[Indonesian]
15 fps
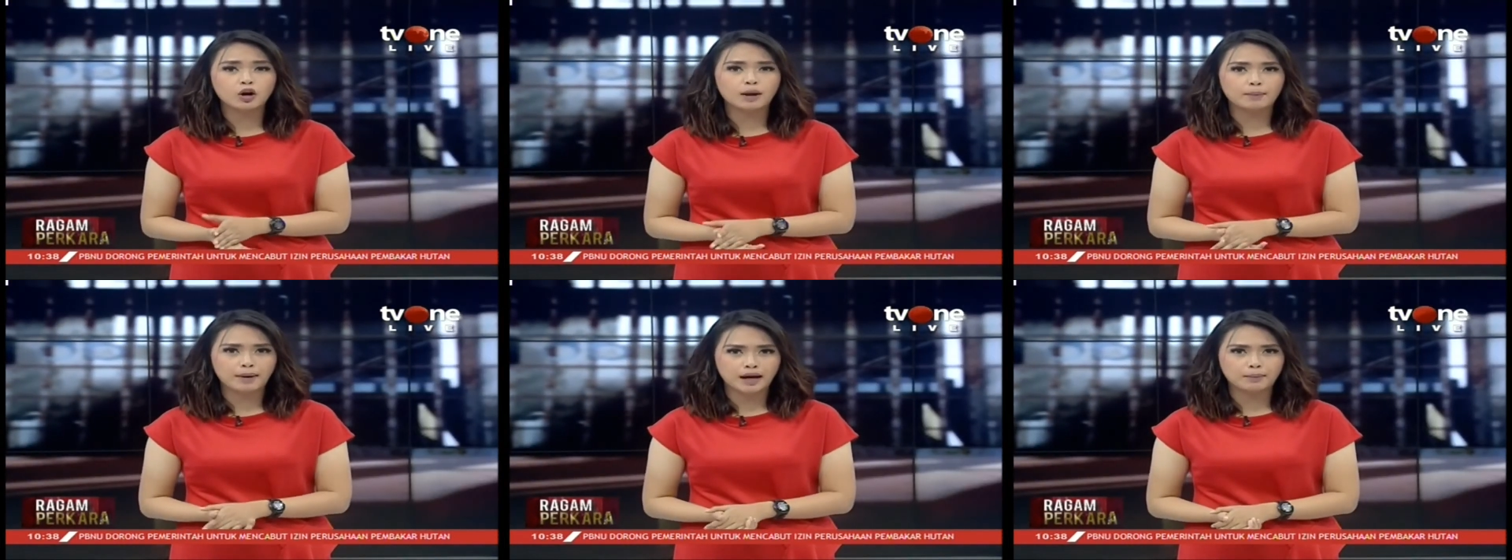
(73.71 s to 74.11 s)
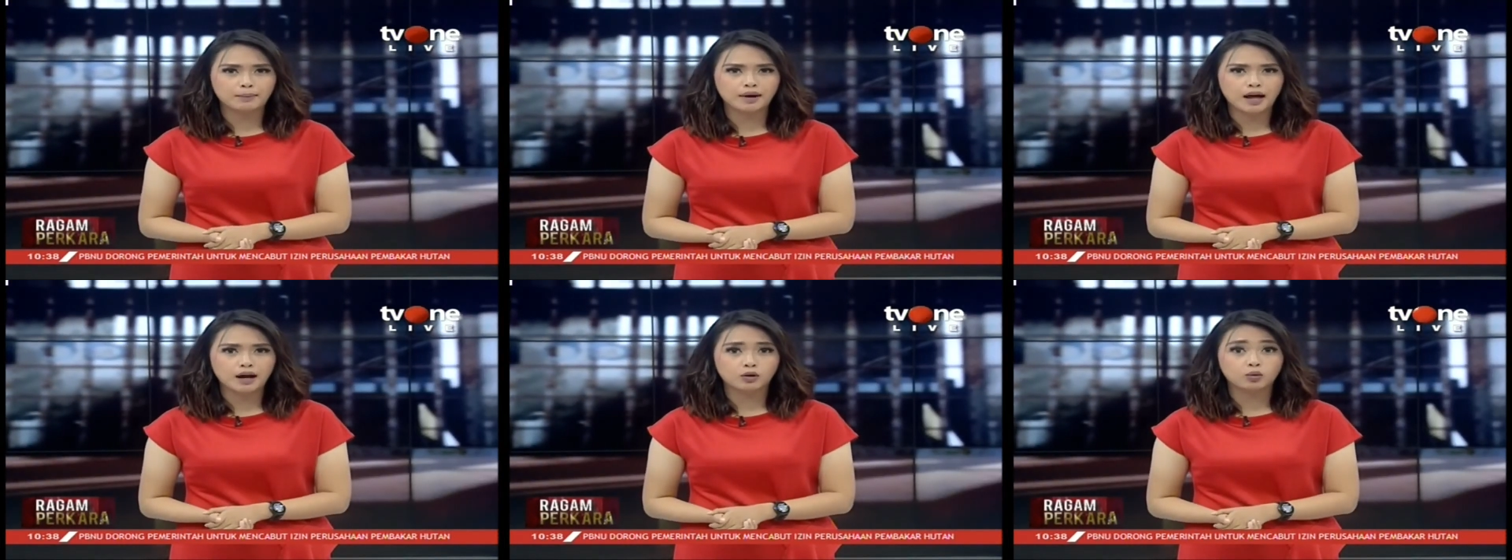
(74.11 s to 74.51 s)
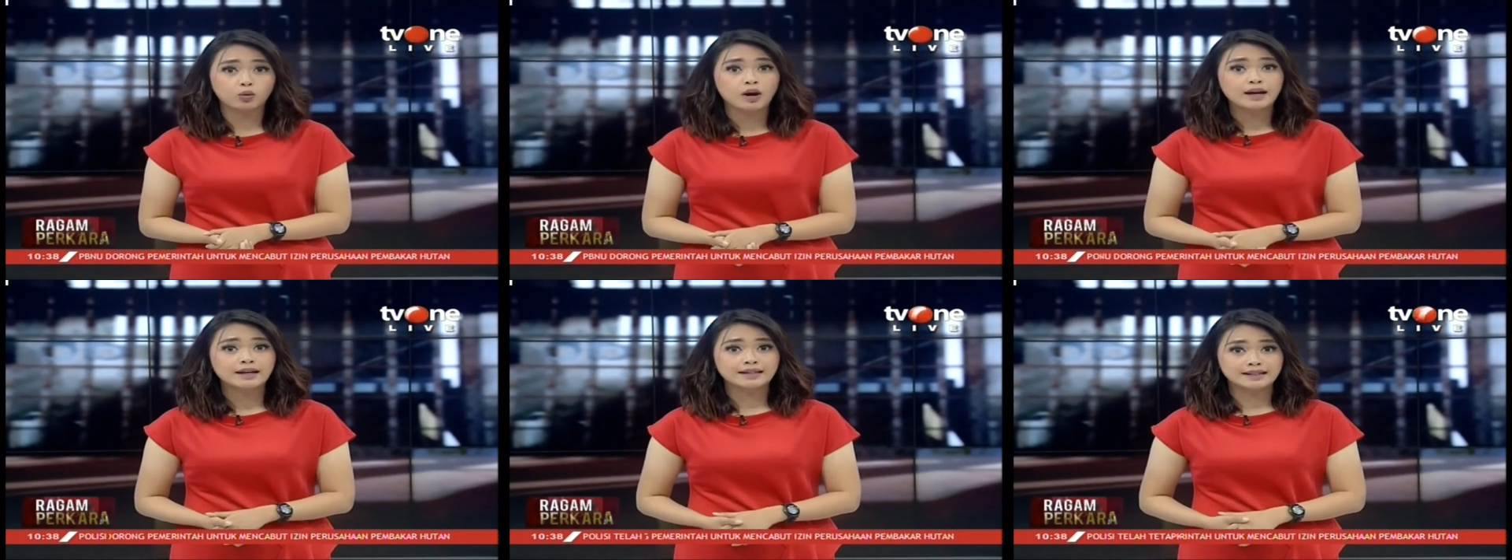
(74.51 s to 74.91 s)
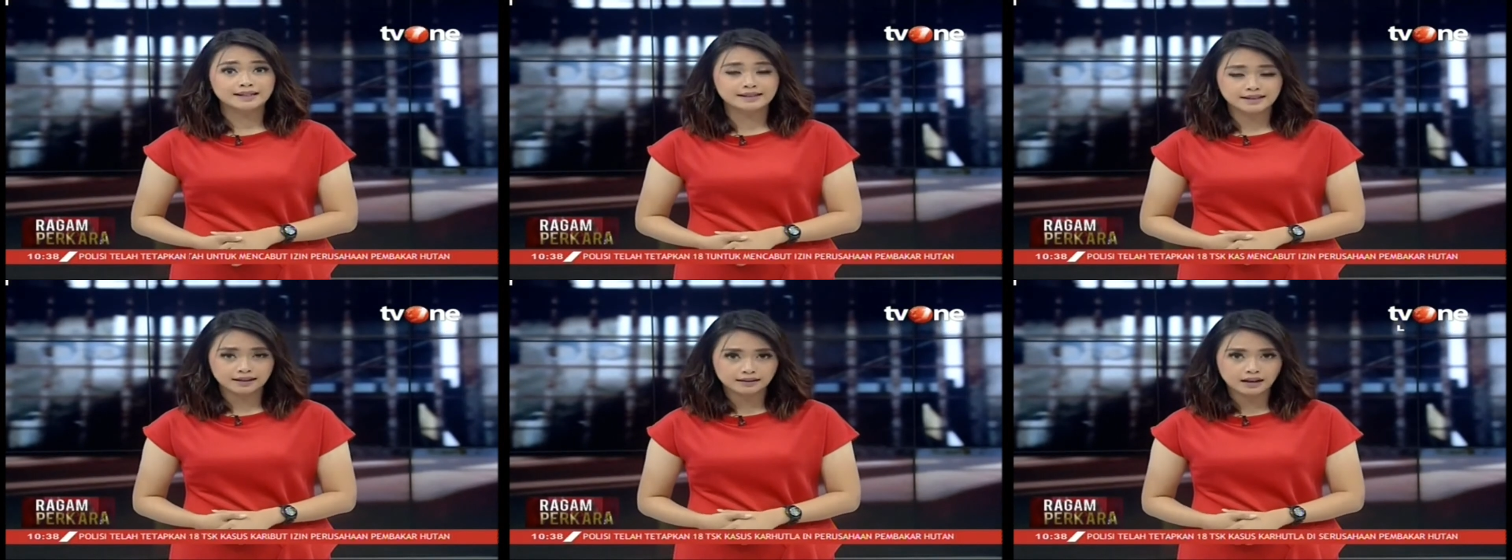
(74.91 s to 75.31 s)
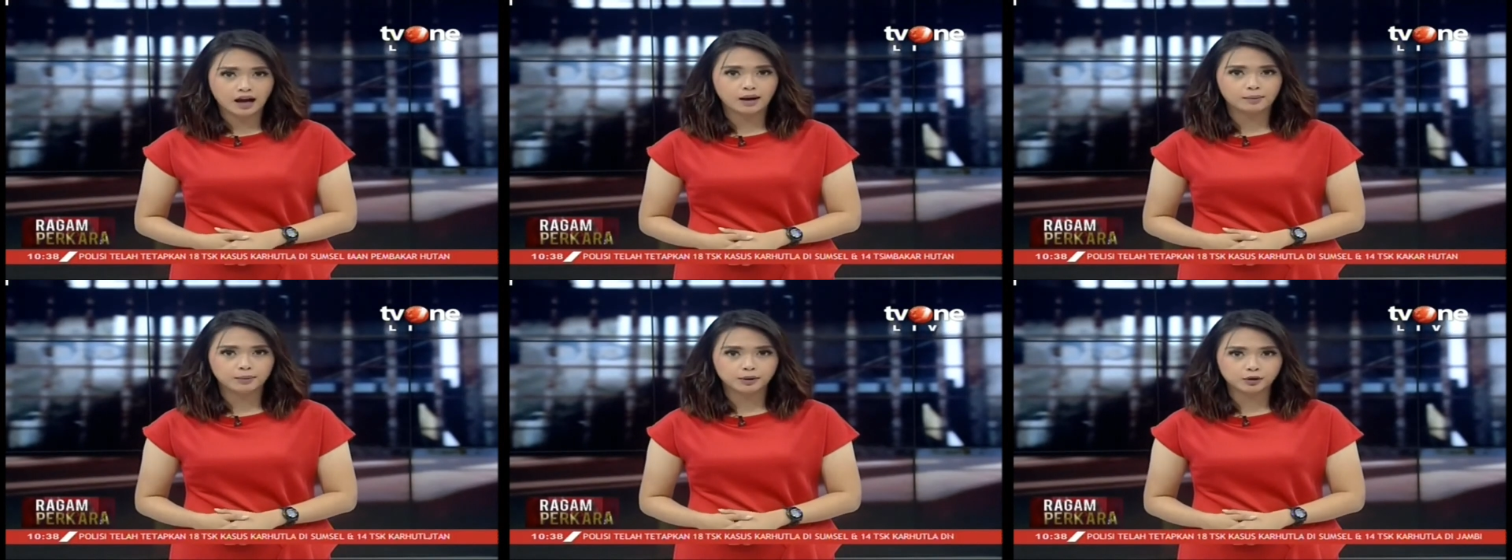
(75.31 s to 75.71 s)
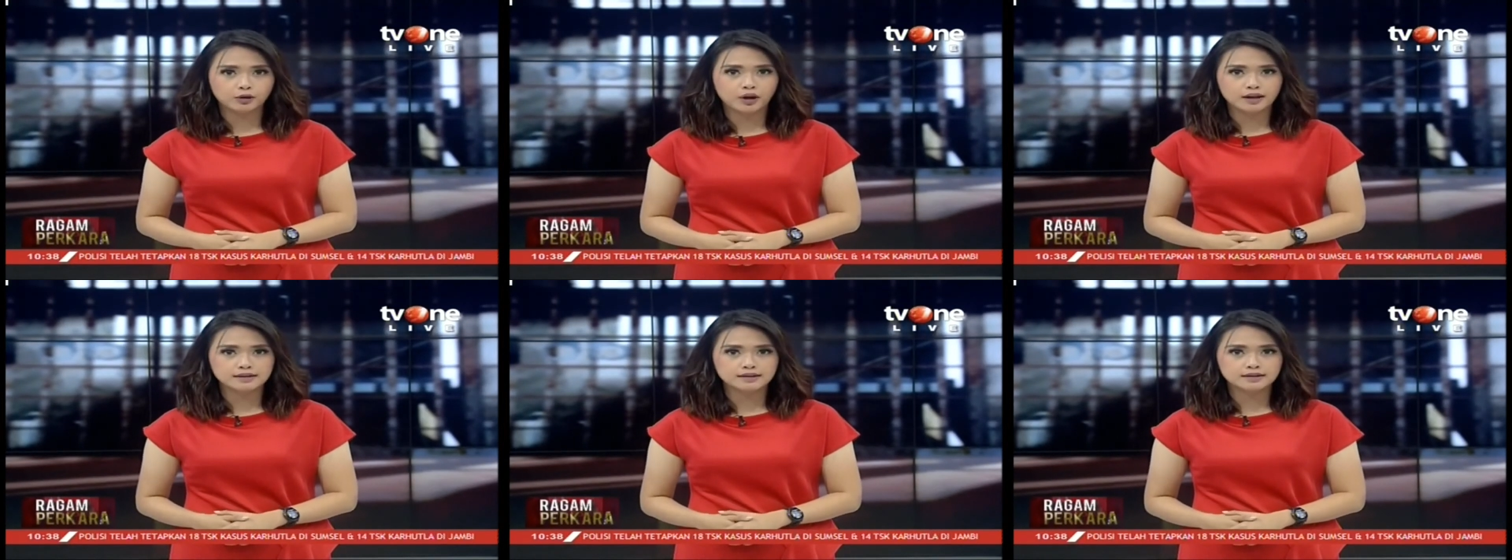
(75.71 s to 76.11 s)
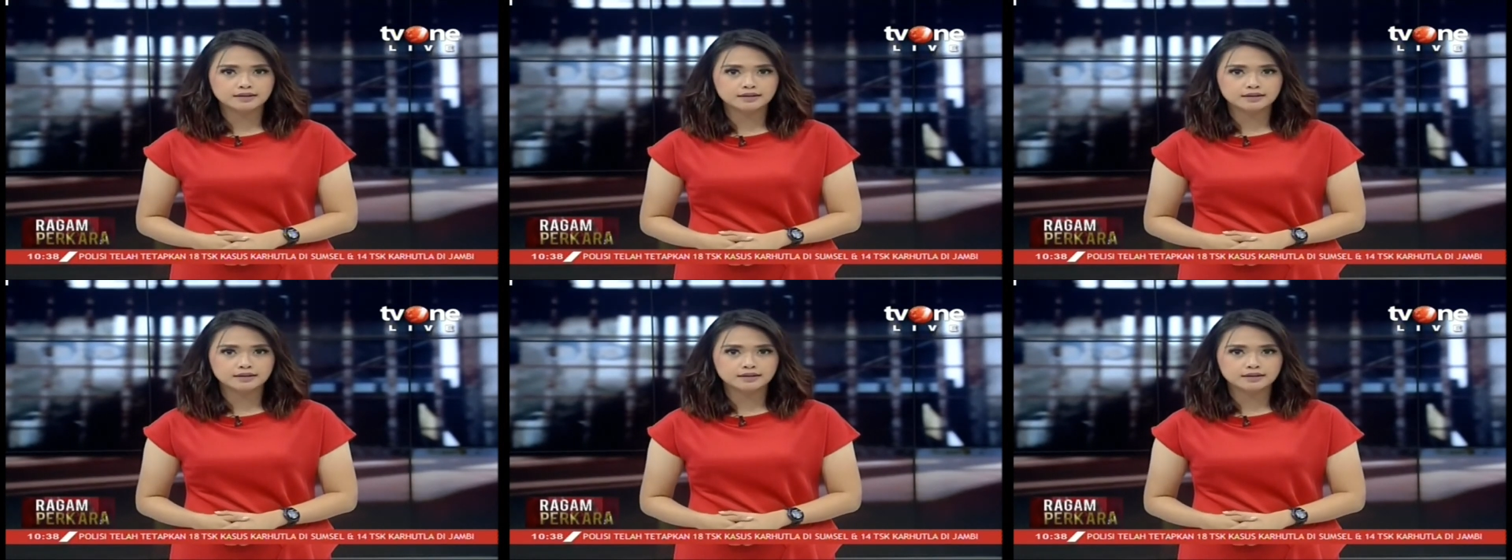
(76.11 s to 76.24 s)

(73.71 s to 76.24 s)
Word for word: oleh para pelaku disita petugas.